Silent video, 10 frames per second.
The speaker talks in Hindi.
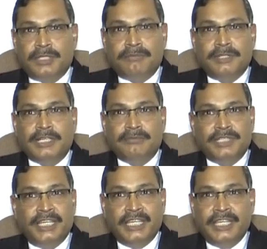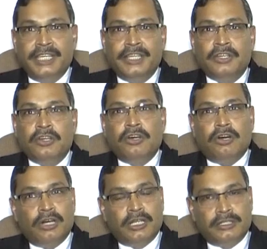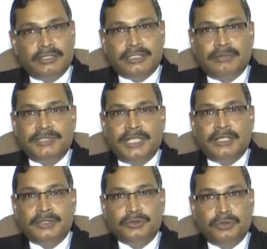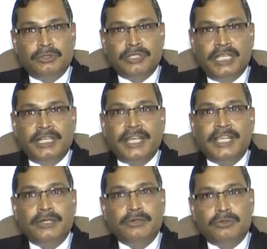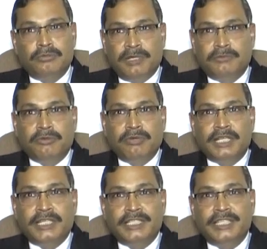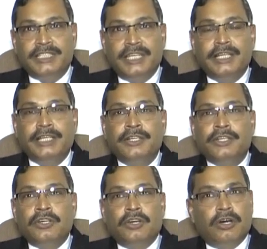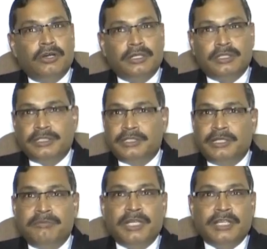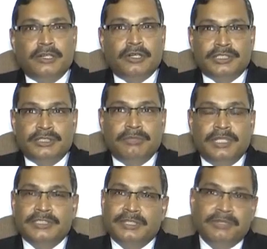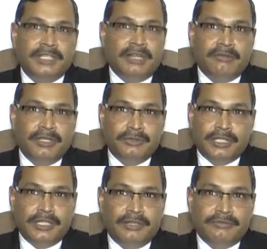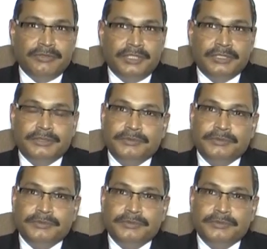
अपना कब्जा लेगी और कब्जा जो लोग नहीं हटाएंगे उनको बलपूर्वक हटा दिया जाएगा और क्रिमिनल और सिविल सभी कार्रवाई उनके खिलाफ होंगी